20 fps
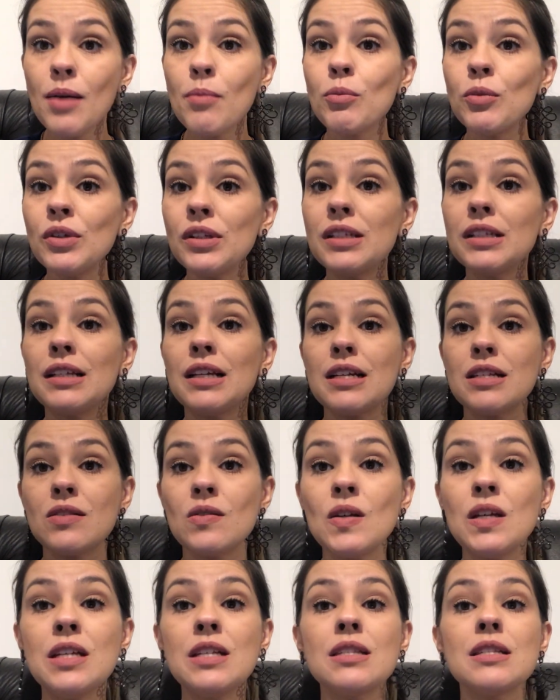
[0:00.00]
Muitas das
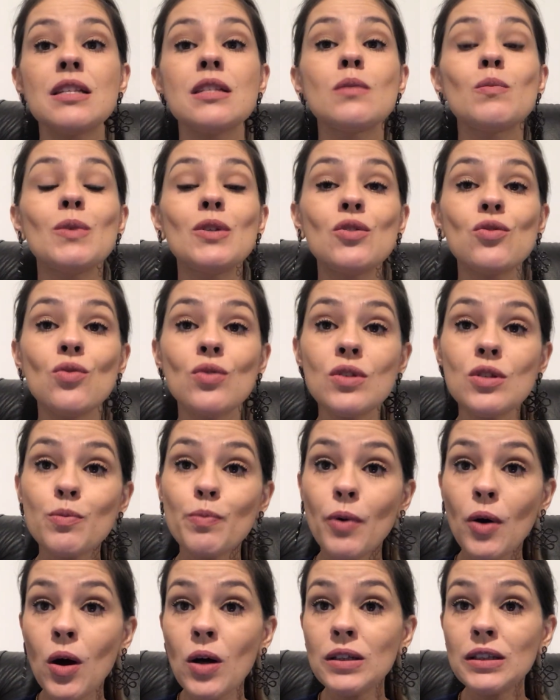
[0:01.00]
vezes as pessoas
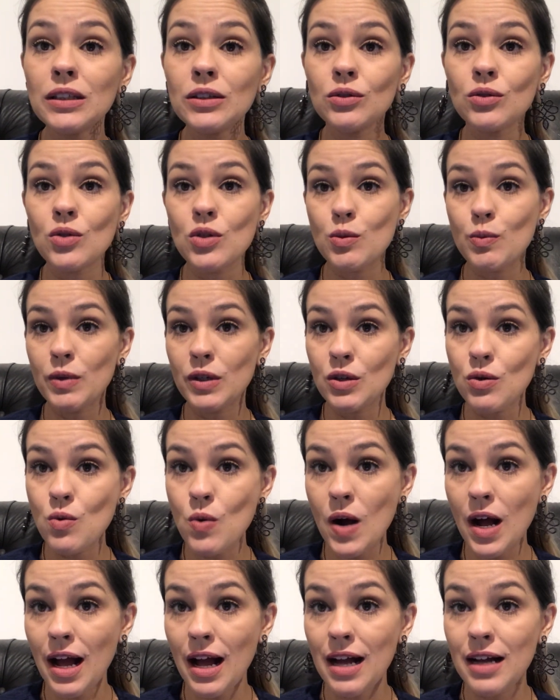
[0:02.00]
podem nos
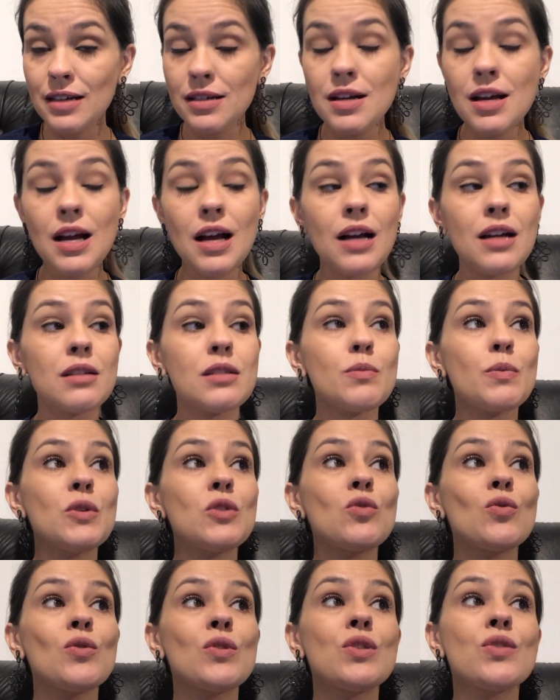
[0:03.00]
magoar, as
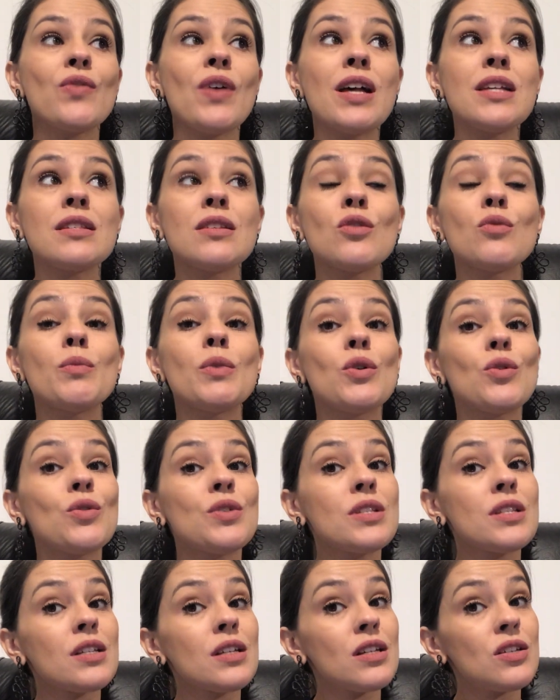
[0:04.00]
pessoas fazem uma
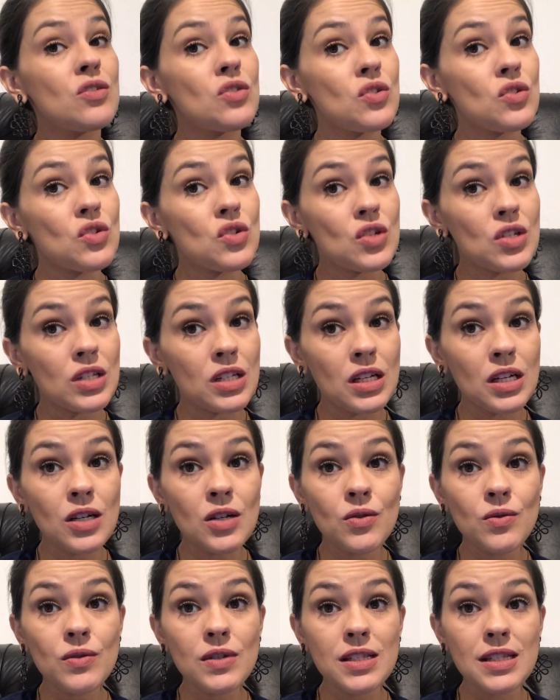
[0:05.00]
coisa que a gente
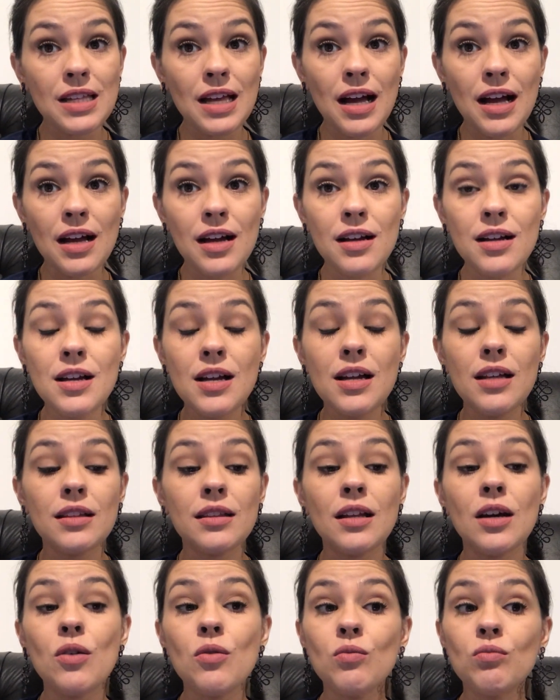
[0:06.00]
não está,
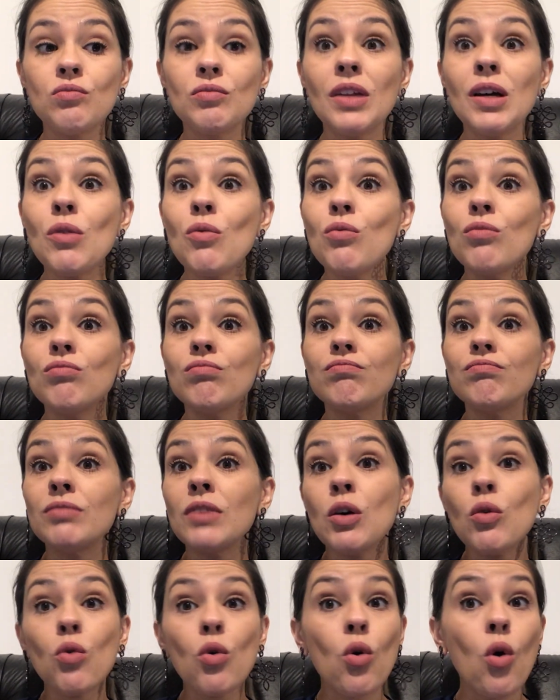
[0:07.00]
não, não,
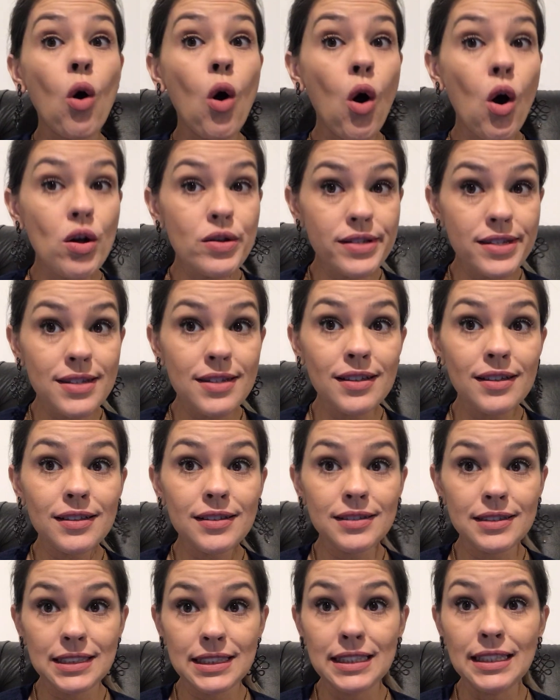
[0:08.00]
não gosta,
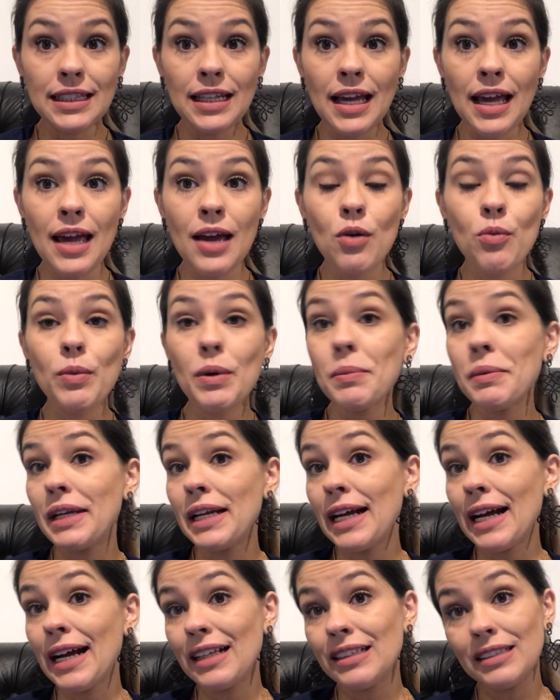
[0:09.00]
né? Uma
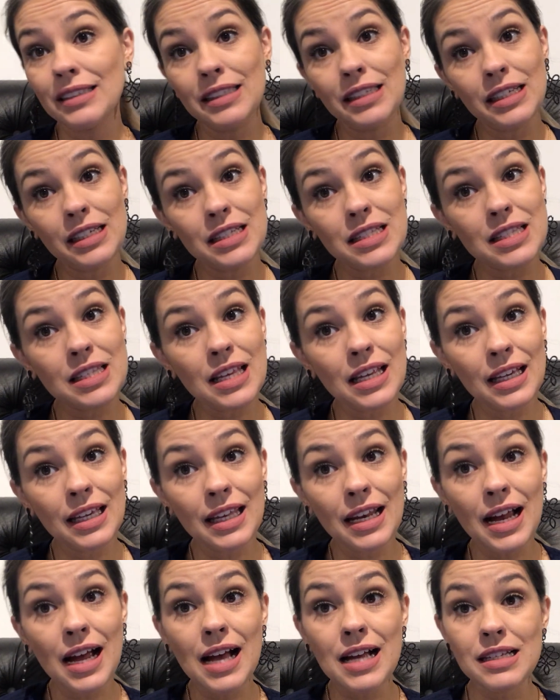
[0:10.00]
brincadeirinha sem
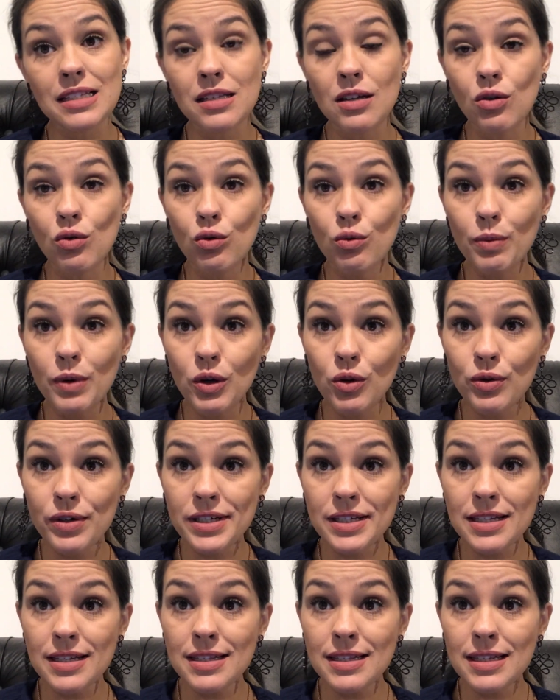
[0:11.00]
graça, alguma
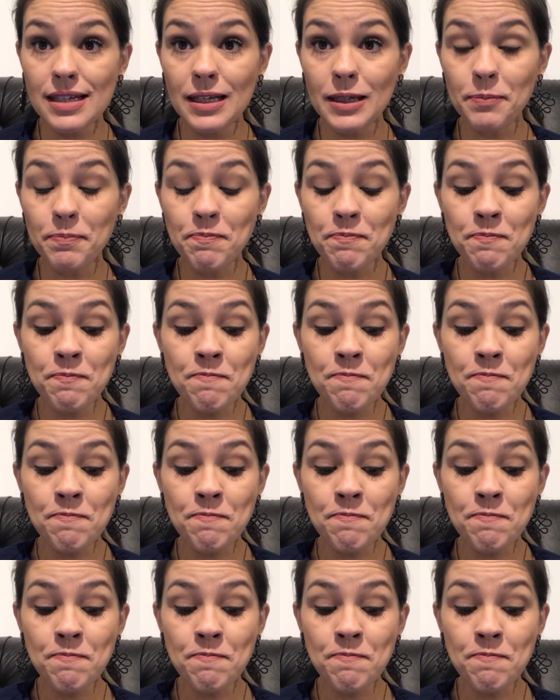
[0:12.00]
coisa assim.